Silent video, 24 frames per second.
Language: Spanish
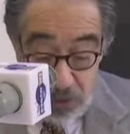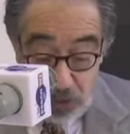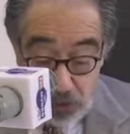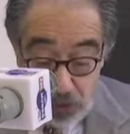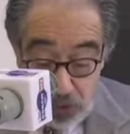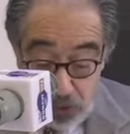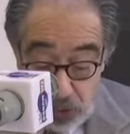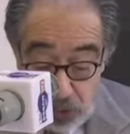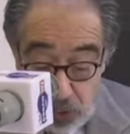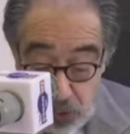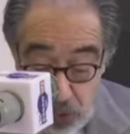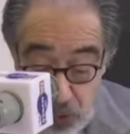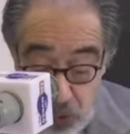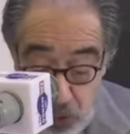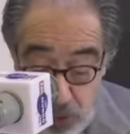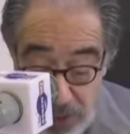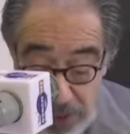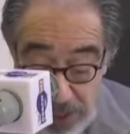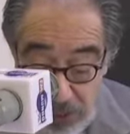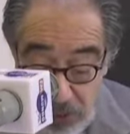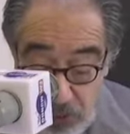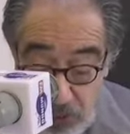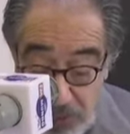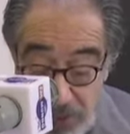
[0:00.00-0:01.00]
Con todo lo cual
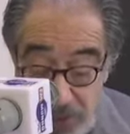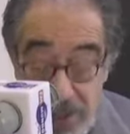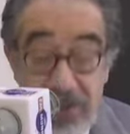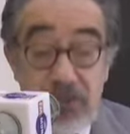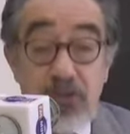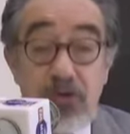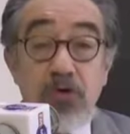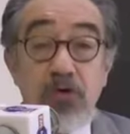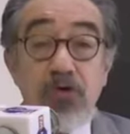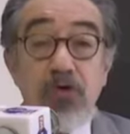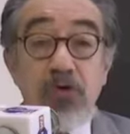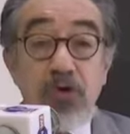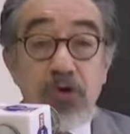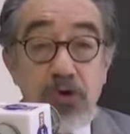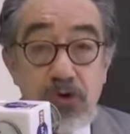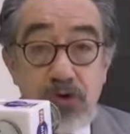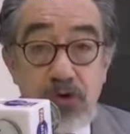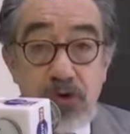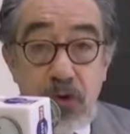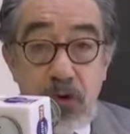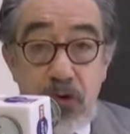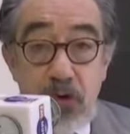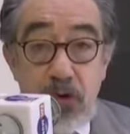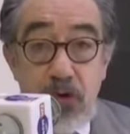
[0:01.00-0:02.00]
el gobierno no
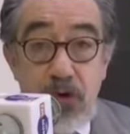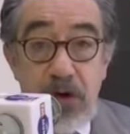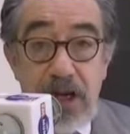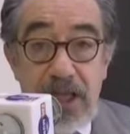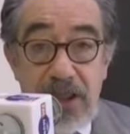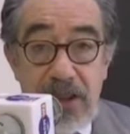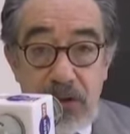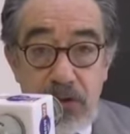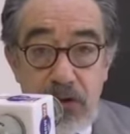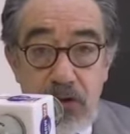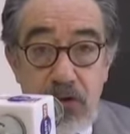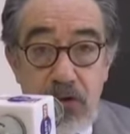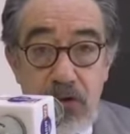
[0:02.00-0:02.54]
solo le dio